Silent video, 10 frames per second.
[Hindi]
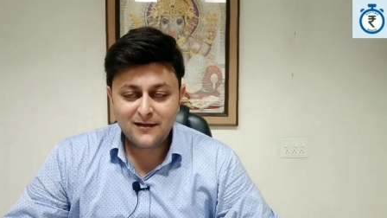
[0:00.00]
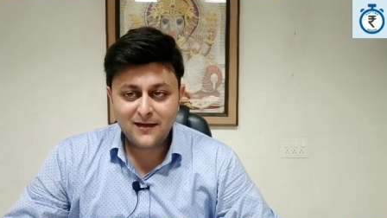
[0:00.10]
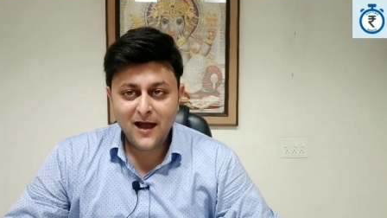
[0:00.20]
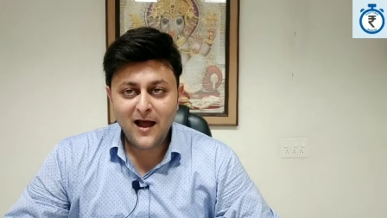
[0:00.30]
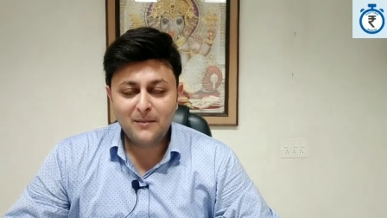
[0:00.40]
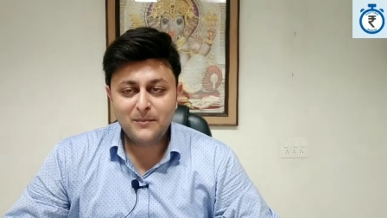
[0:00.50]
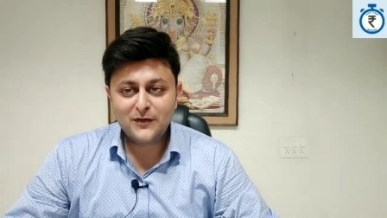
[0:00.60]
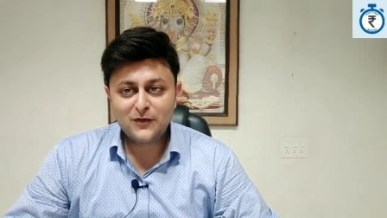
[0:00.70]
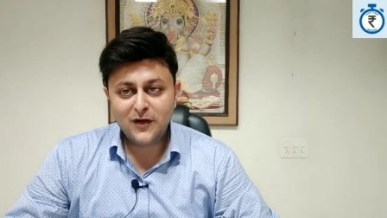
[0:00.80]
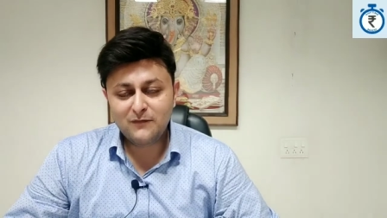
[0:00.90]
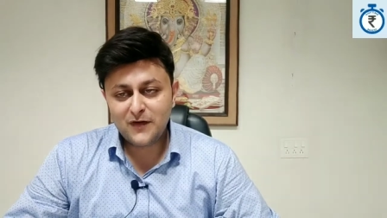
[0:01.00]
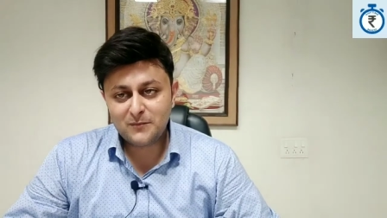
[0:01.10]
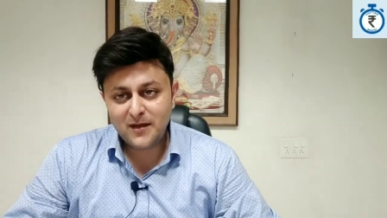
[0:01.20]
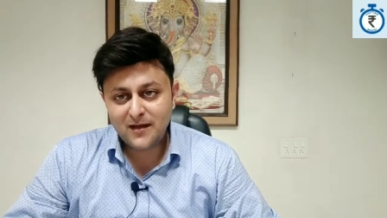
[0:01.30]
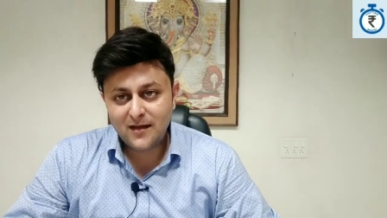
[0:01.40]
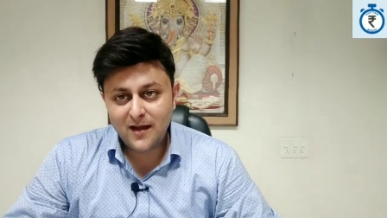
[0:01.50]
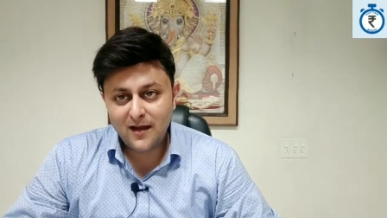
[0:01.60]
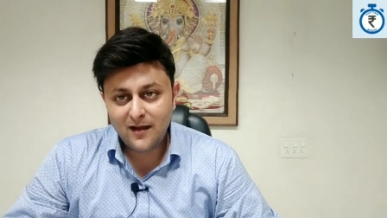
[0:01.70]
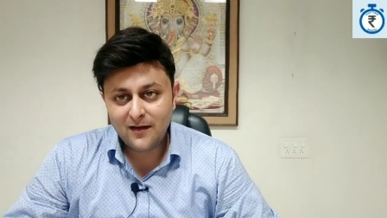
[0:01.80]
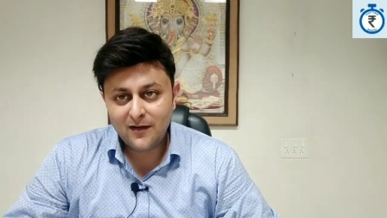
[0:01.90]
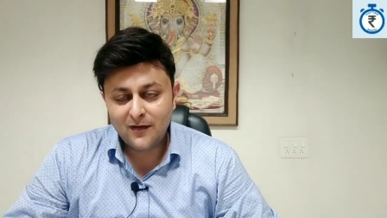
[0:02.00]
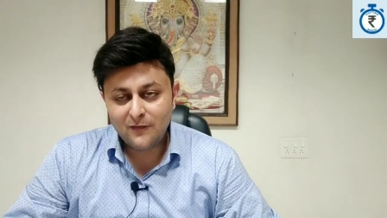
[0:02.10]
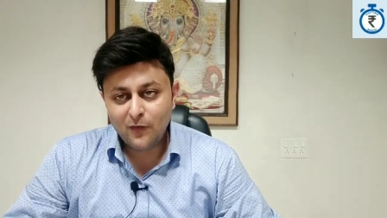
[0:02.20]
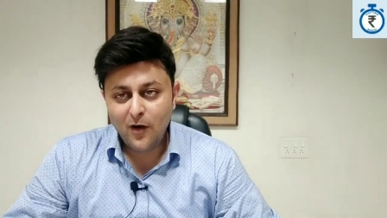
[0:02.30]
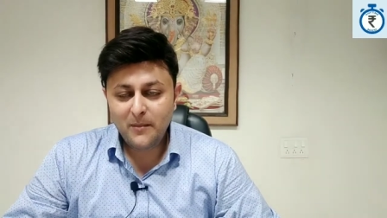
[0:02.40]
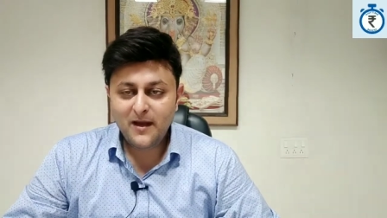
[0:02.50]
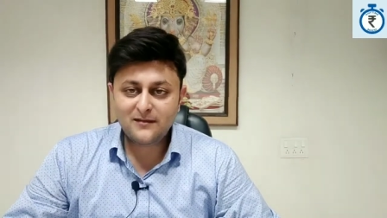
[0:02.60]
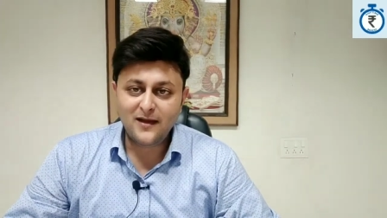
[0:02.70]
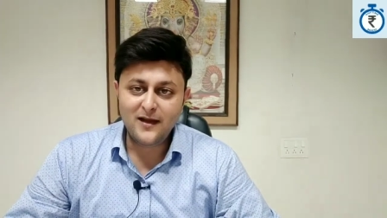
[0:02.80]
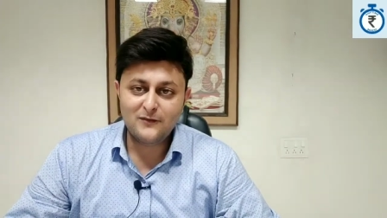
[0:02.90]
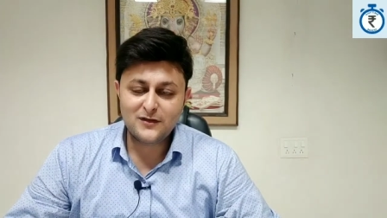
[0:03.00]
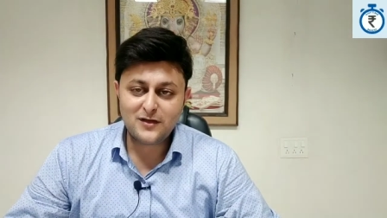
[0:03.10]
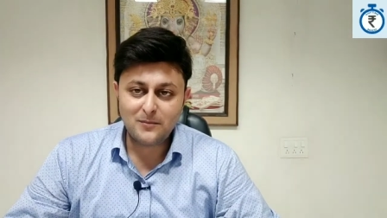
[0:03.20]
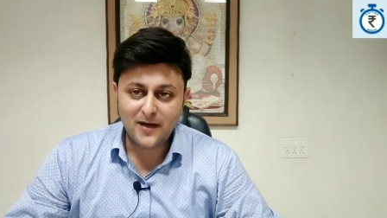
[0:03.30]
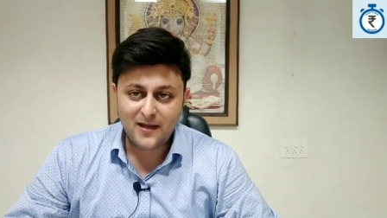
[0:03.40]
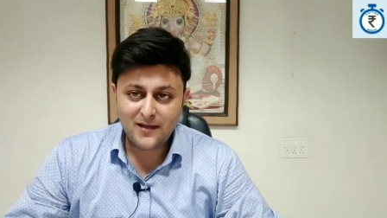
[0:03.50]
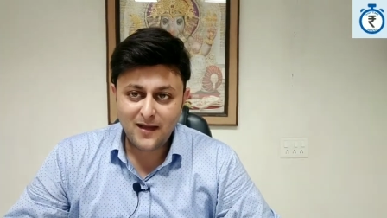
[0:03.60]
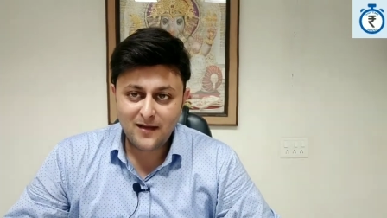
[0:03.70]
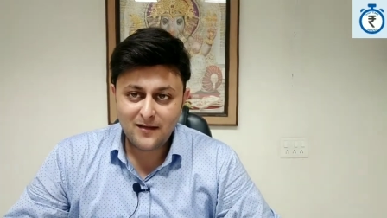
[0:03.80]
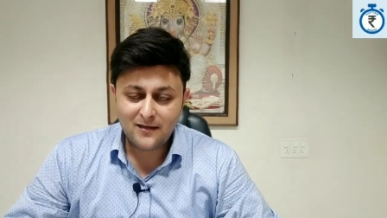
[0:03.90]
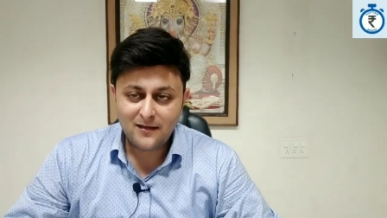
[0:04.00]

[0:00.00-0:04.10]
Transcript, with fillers: क्या हमने जो इन्वेस्टमेंट किया है वो हमें एक सही इन्वेस्टर बनाता है